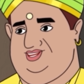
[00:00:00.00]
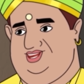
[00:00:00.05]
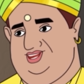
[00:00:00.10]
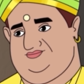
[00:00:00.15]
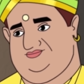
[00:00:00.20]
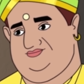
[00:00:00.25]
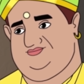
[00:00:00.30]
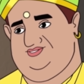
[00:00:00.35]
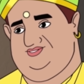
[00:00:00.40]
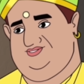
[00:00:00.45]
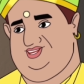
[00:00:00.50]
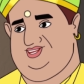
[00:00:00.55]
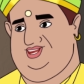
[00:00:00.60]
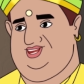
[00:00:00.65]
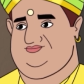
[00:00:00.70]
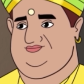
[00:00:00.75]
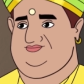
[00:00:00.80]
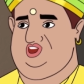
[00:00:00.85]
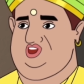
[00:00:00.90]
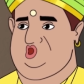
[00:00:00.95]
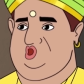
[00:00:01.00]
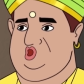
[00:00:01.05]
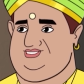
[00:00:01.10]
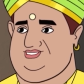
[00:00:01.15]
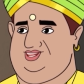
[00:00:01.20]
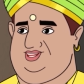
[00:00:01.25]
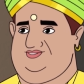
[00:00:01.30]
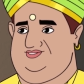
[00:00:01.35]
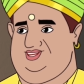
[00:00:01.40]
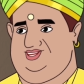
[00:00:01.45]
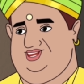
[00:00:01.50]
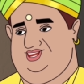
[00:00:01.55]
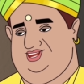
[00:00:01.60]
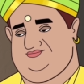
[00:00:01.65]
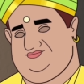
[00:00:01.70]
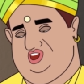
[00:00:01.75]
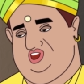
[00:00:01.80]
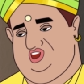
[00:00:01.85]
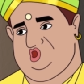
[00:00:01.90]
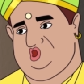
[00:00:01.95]
என்ன உனக்கு செலவுக்காக கொடுத்த
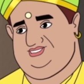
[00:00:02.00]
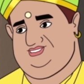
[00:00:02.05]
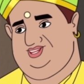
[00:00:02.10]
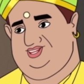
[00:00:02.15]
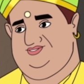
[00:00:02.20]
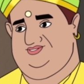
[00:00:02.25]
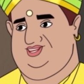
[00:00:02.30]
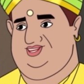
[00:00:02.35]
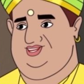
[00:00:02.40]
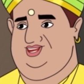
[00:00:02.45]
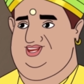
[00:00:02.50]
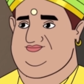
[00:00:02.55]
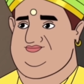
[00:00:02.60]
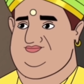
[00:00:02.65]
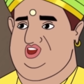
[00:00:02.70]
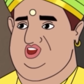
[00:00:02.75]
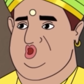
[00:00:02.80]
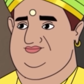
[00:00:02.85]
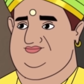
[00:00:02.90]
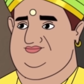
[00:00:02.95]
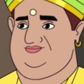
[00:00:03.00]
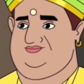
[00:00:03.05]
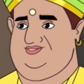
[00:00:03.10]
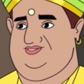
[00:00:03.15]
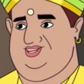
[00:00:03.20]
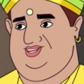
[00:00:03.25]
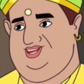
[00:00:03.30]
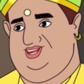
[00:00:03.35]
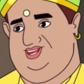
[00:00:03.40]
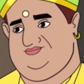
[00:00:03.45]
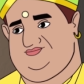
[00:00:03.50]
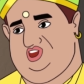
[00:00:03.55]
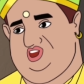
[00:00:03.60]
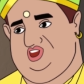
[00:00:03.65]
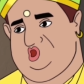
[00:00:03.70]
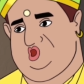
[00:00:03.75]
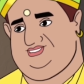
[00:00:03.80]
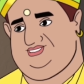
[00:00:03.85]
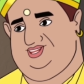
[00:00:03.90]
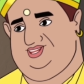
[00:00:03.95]
பணத்தெல்லாம் செலவு பண்ணிட்டியா என்ன மறுபடியும்
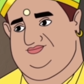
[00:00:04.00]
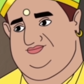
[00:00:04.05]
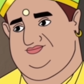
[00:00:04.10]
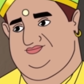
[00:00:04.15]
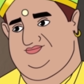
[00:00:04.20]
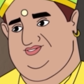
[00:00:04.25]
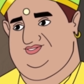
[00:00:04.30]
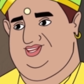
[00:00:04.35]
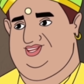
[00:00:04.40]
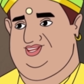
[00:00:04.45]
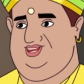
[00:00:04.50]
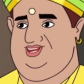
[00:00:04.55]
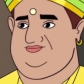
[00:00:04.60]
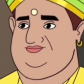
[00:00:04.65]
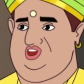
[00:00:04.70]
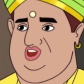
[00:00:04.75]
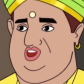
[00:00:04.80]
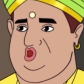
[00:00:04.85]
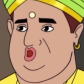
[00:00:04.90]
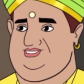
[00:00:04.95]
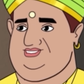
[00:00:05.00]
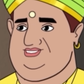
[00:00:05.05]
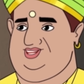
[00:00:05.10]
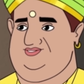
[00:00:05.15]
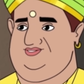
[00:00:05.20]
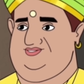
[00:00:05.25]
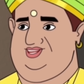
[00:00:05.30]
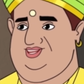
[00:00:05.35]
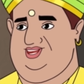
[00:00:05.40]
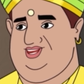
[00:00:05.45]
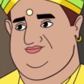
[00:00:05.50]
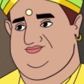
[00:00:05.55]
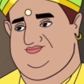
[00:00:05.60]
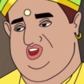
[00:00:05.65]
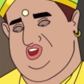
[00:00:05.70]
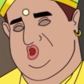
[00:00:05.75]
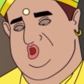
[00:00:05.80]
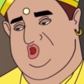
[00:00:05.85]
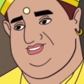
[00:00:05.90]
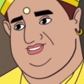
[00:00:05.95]
பணத்தை கேட்குற சும்மா பணம் பணம்னு கேட்டா
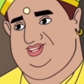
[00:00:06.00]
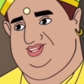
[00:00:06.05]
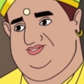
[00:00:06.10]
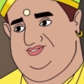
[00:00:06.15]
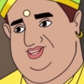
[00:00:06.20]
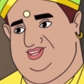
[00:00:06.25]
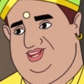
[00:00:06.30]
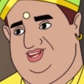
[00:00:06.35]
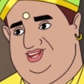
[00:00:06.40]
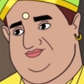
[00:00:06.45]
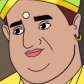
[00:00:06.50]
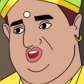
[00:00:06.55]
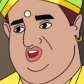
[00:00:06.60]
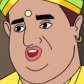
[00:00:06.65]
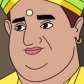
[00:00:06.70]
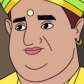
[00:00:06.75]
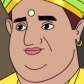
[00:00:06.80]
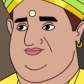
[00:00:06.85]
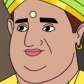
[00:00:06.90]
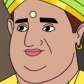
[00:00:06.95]
நான் எங்கேருந்து கொண்டு வர்றது